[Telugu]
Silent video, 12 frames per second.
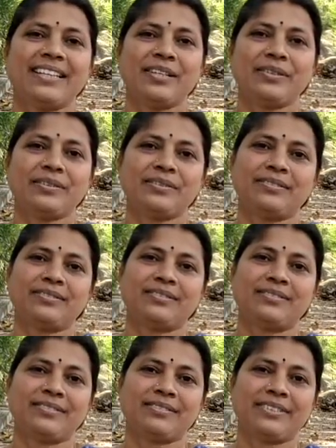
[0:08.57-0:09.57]
నేను
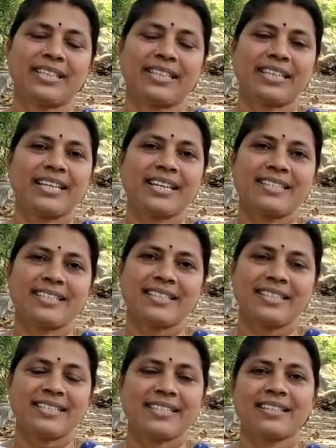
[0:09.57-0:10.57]
వర్కింగ్ యాజ్ ఎ
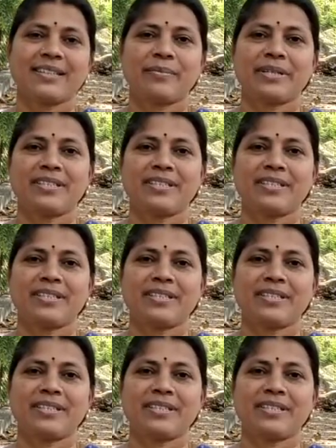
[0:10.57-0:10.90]
టీచర్గా